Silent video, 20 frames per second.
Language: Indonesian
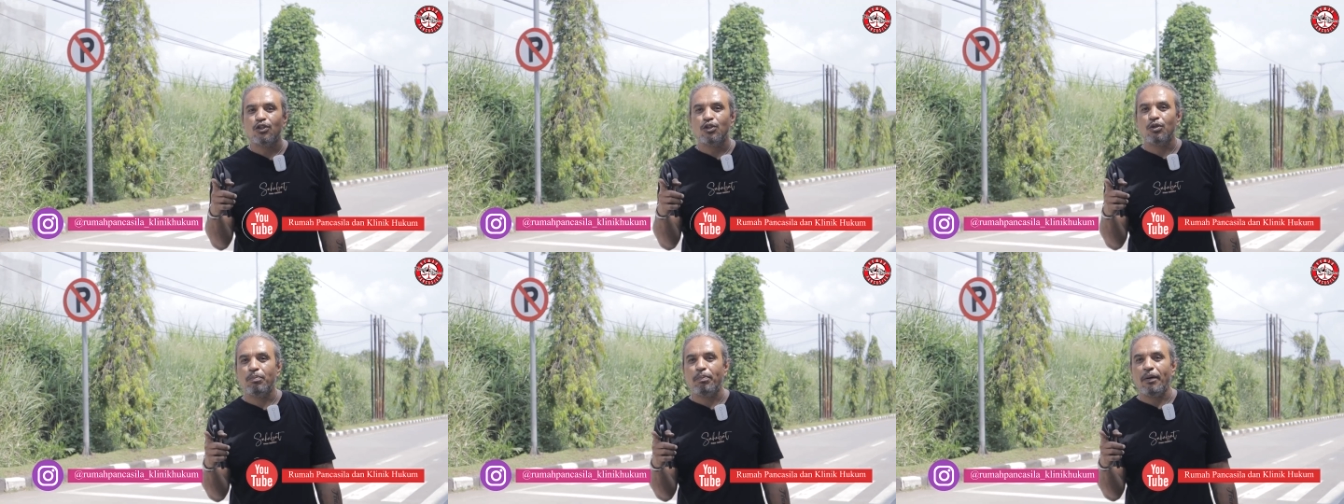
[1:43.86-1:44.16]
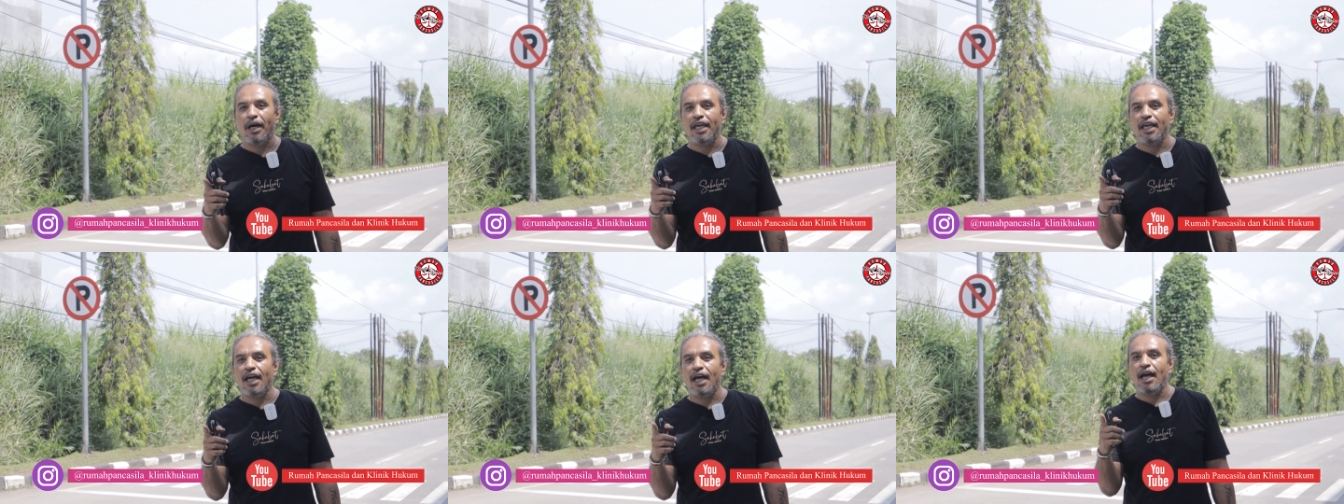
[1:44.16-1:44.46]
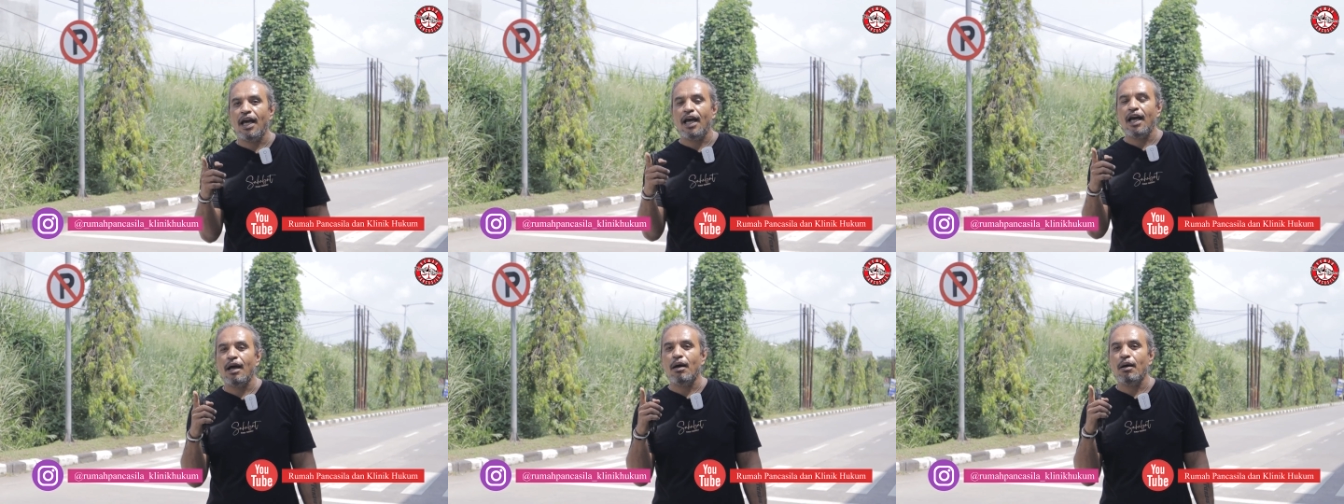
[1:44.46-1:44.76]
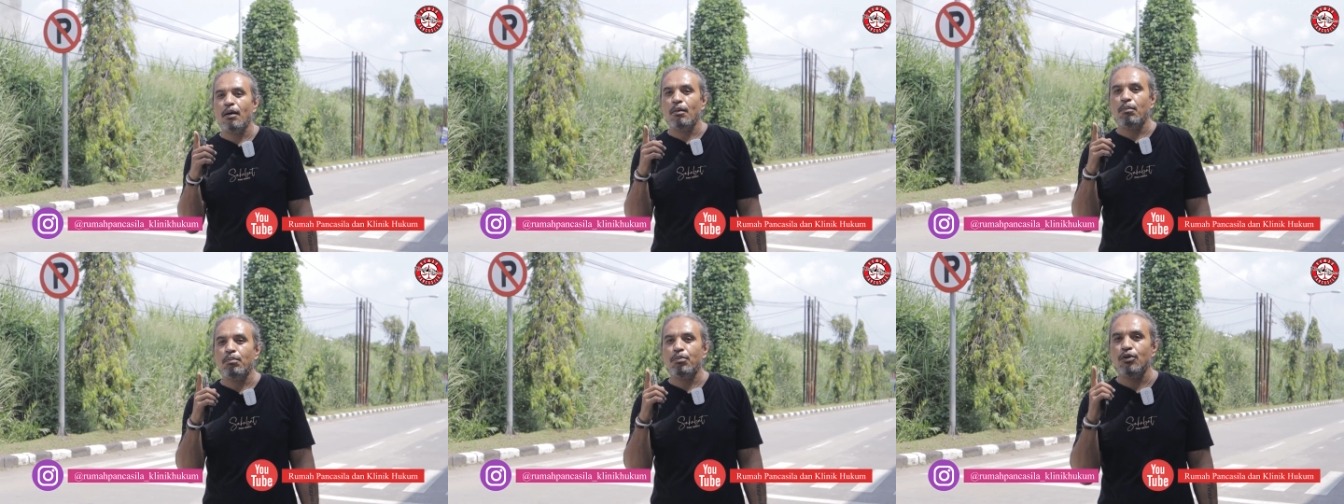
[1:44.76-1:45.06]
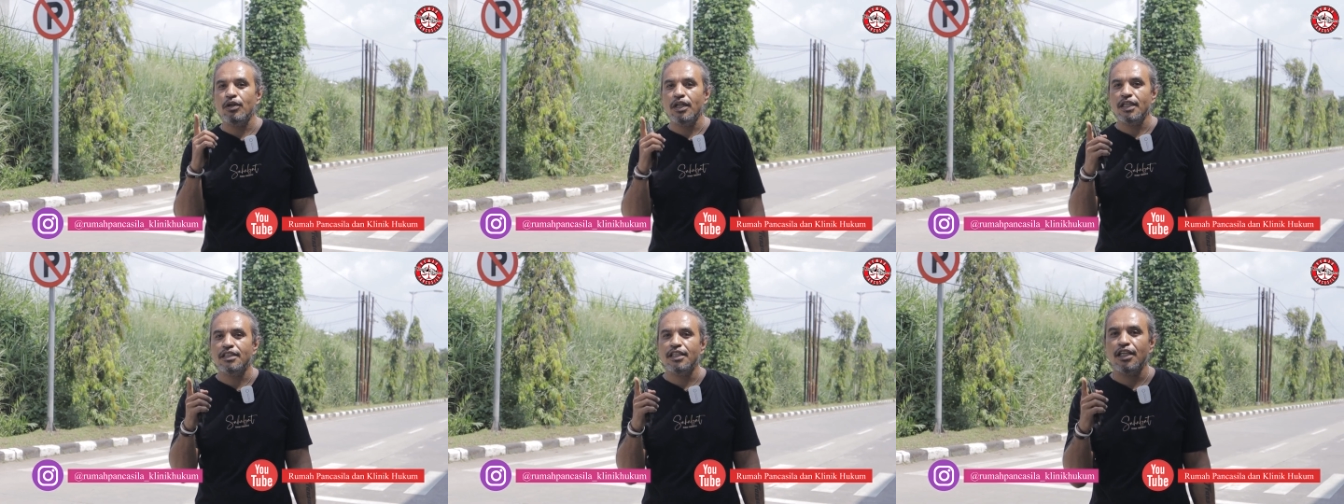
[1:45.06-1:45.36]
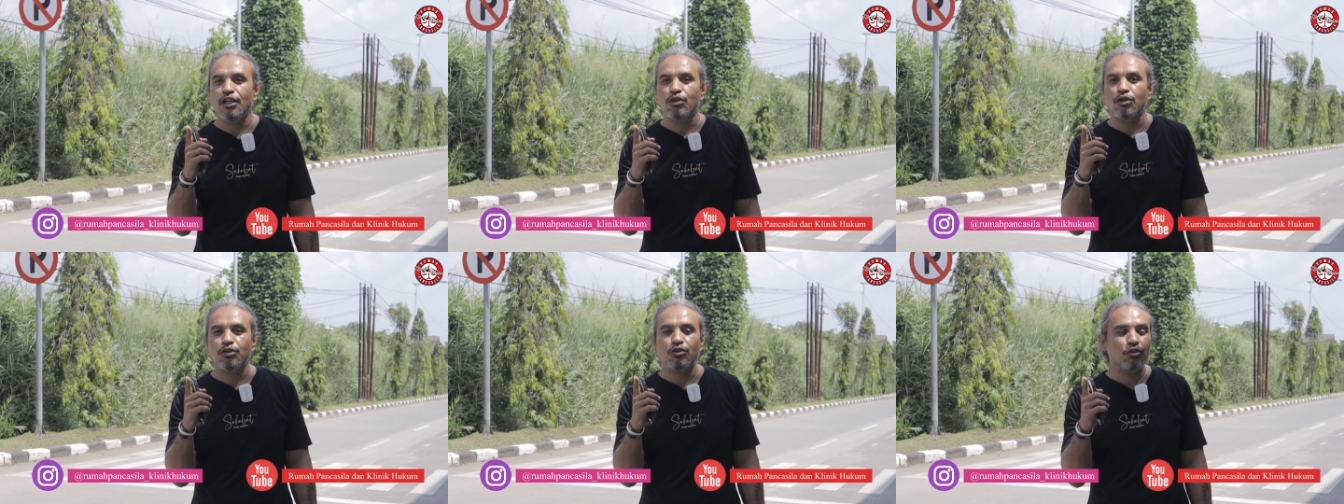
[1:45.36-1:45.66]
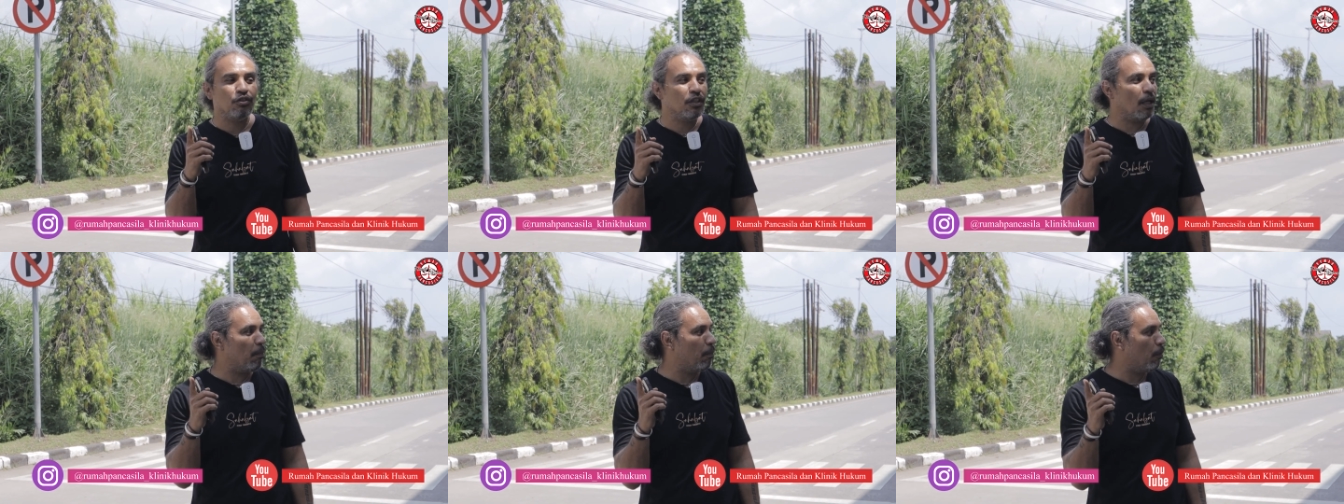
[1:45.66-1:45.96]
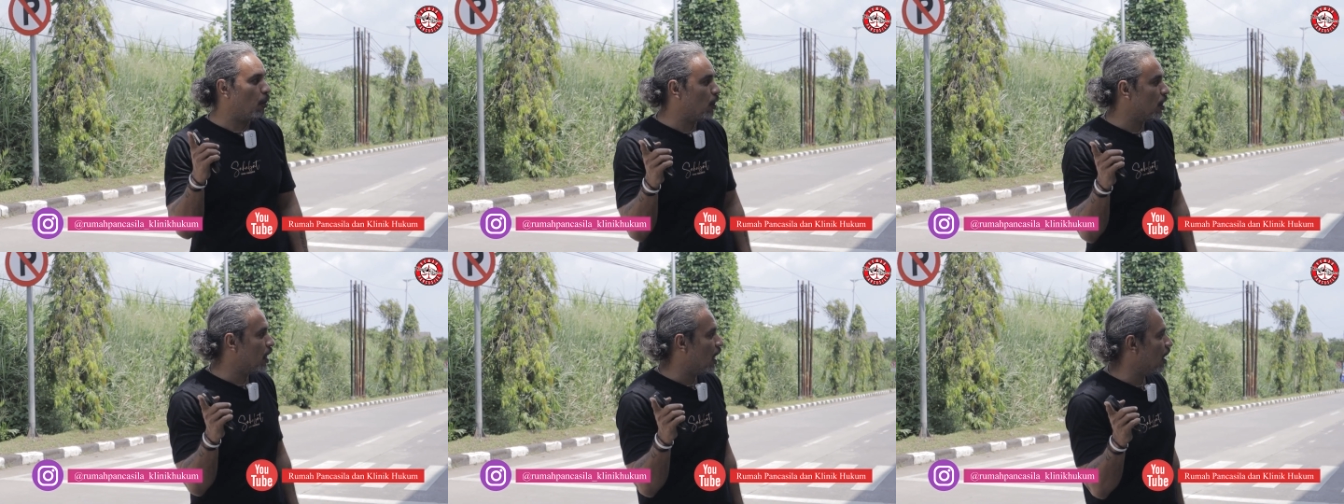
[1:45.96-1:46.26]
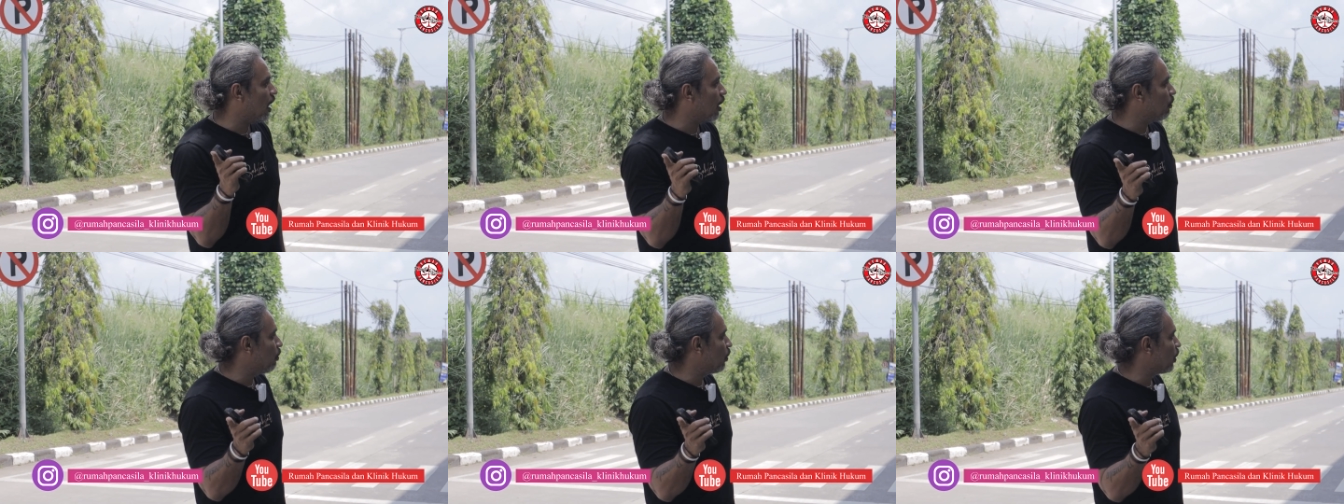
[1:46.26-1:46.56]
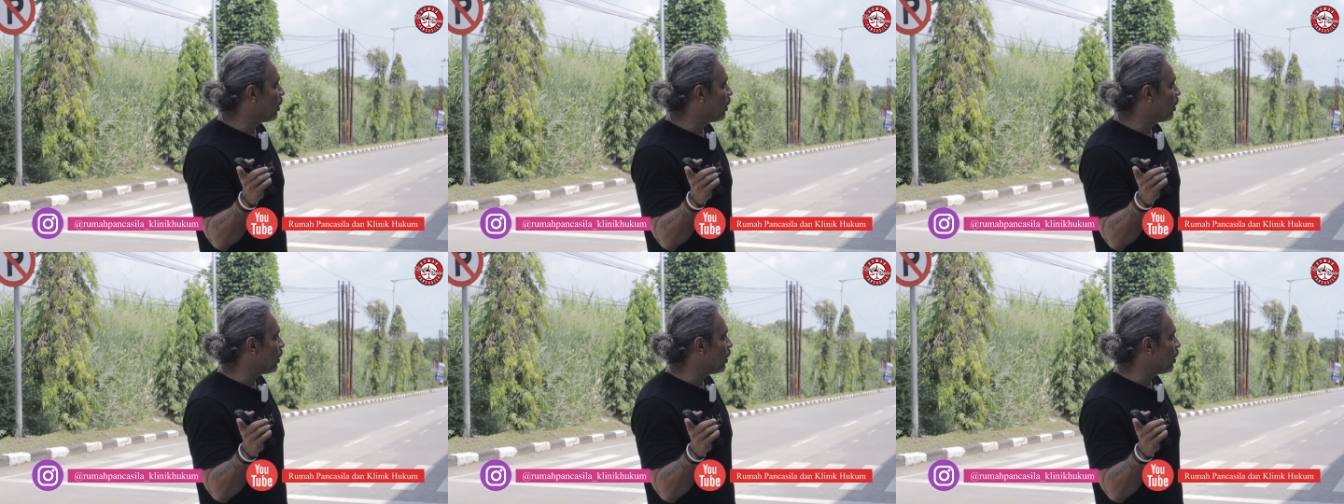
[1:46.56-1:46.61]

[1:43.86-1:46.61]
supaya polisi khususnya Polda dan